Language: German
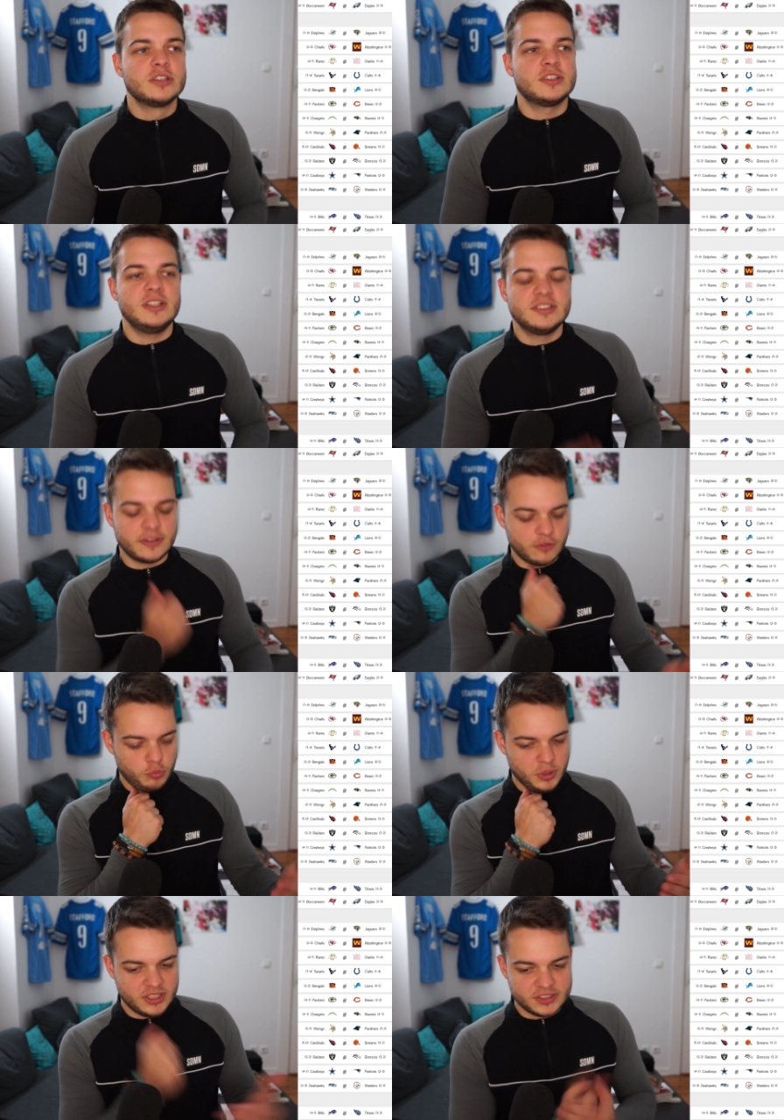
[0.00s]
sondern sagen, wir
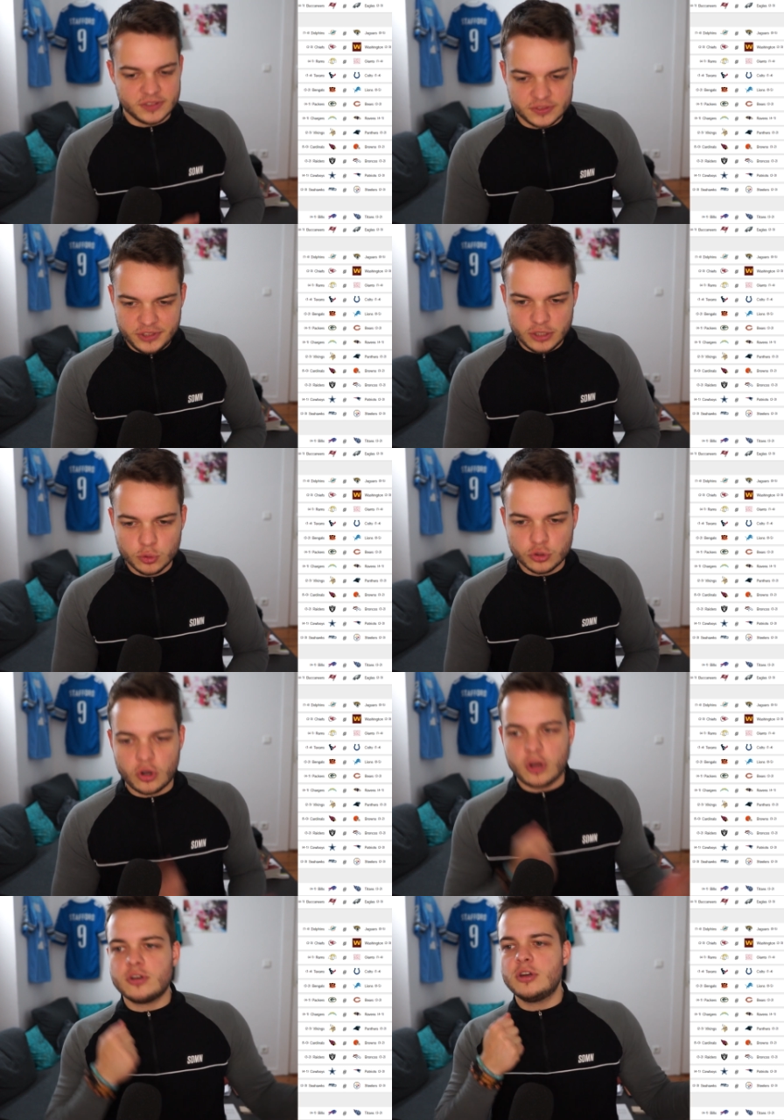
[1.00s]
spielen das, was wir gut
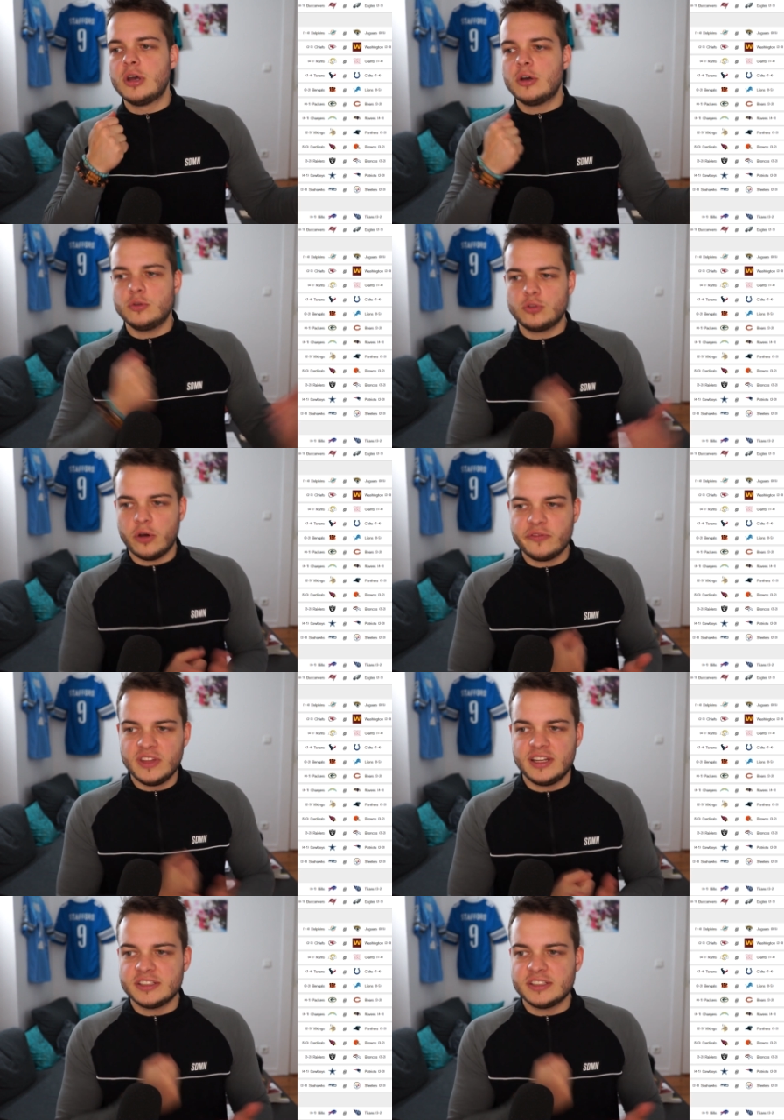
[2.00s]
können und hoffen dann,